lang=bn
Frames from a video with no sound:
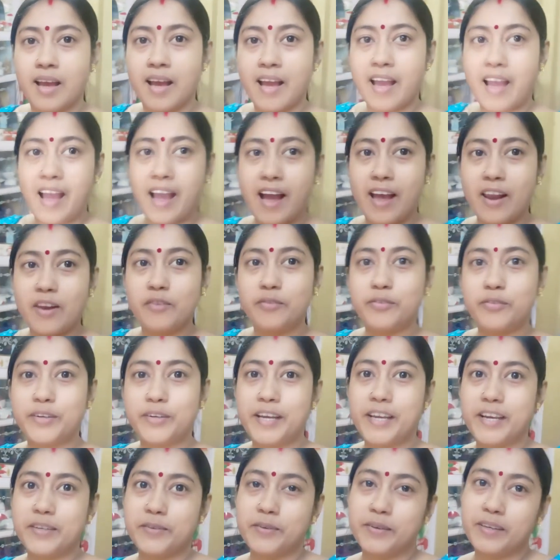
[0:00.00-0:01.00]
হ্যালো
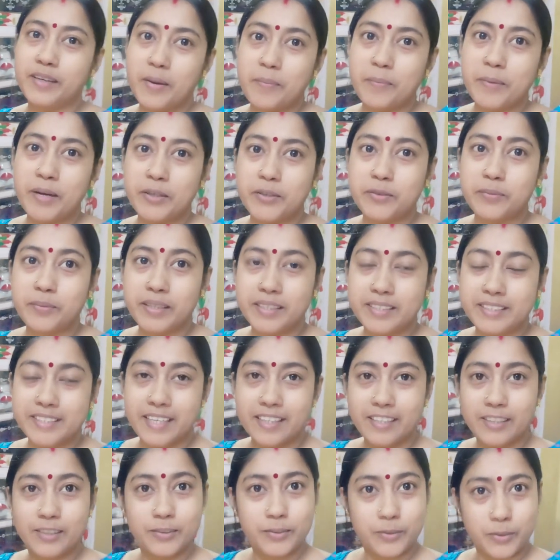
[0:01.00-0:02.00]
ফ্রেন্ড ওয়েলকাম ব্যাক টু মাই
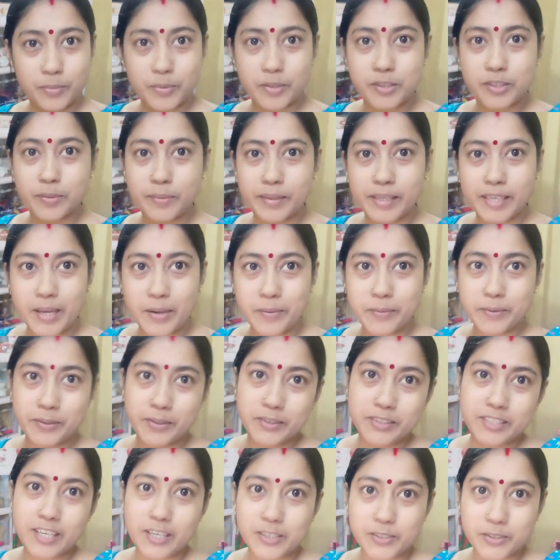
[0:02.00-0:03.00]
চ্যানেল তোমরা সবাই কেমন
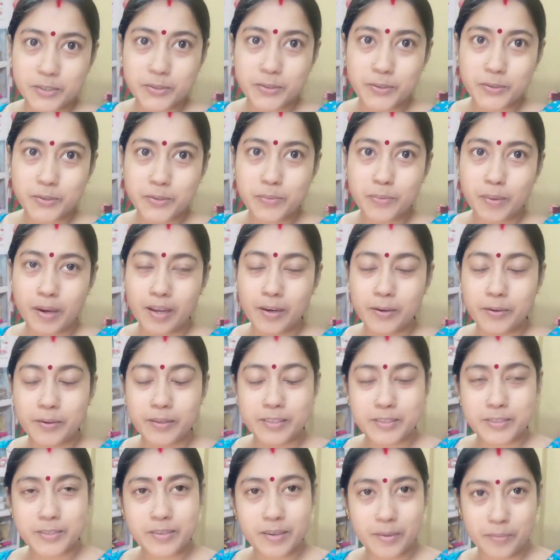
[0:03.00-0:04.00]
আছো আশা করি খুব ভালো
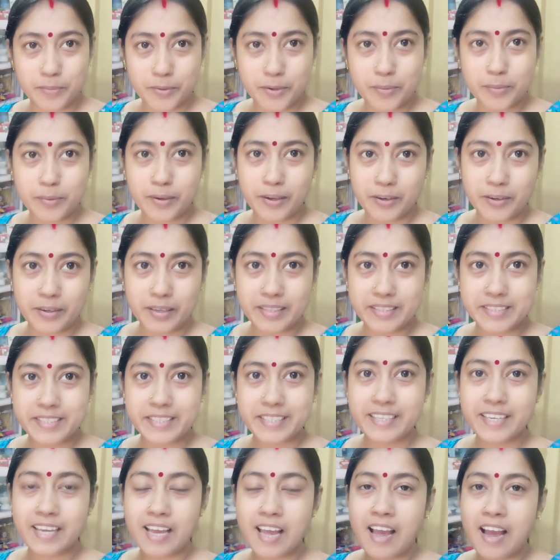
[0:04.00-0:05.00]
আছো আমিও ভালো
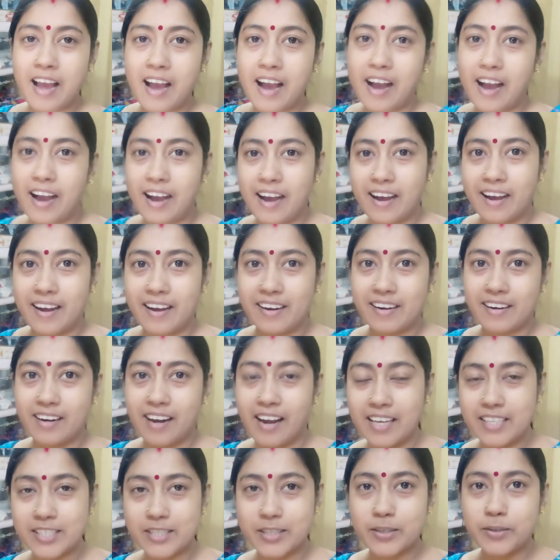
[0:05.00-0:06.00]
আছি আর
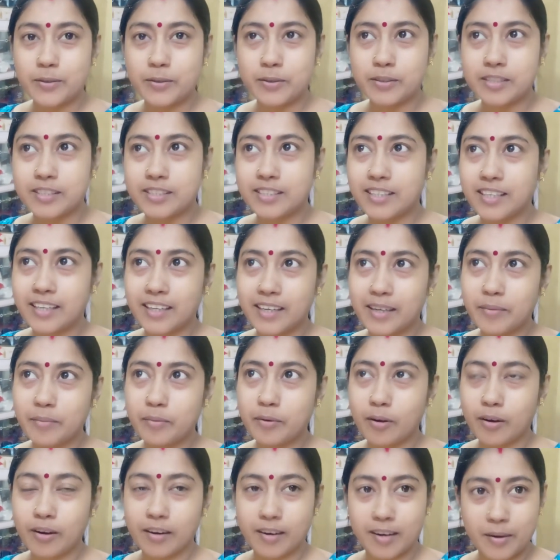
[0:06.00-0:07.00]
আজকে হচ্ছে
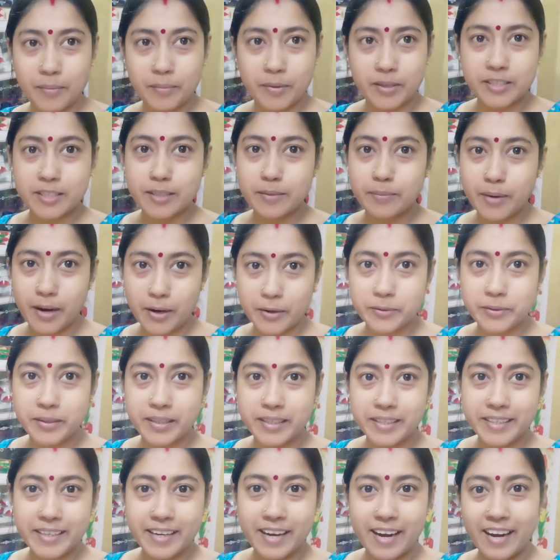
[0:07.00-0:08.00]
অঘ্রান মাসের বারো
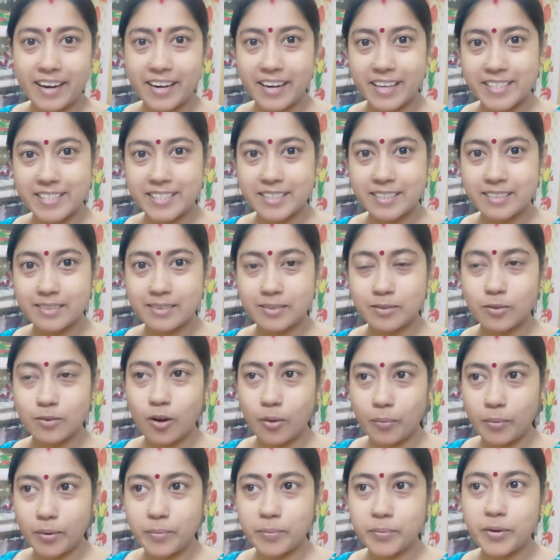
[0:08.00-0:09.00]
তারিখ আর আজ
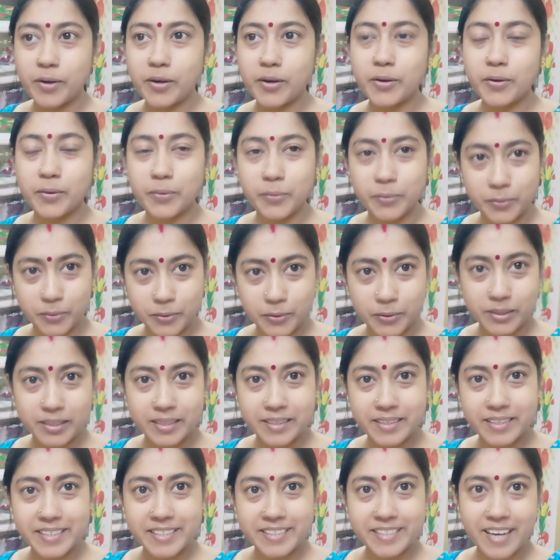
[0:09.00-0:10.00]
নভেম্বরের
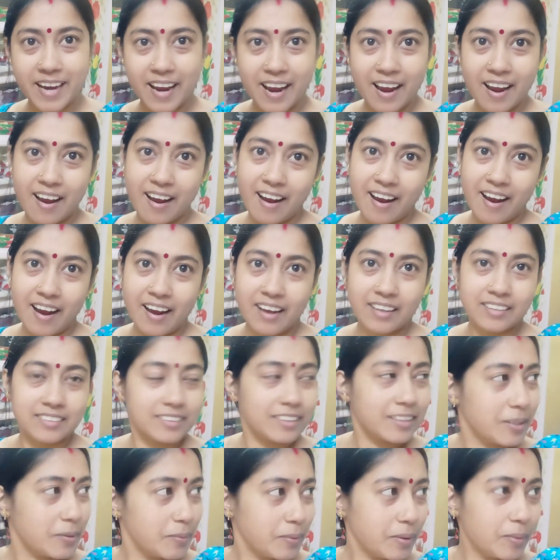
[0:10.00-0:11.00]
উনতিরিশ
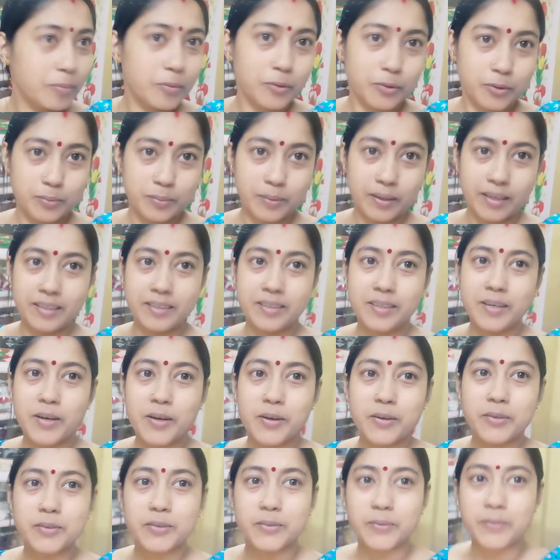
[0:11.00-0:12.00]
আজকে কিবার বুধবার
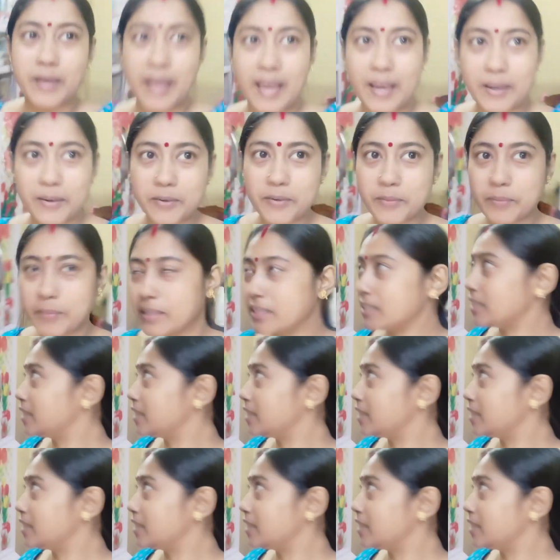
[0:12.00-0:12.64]
তো এখন বেজে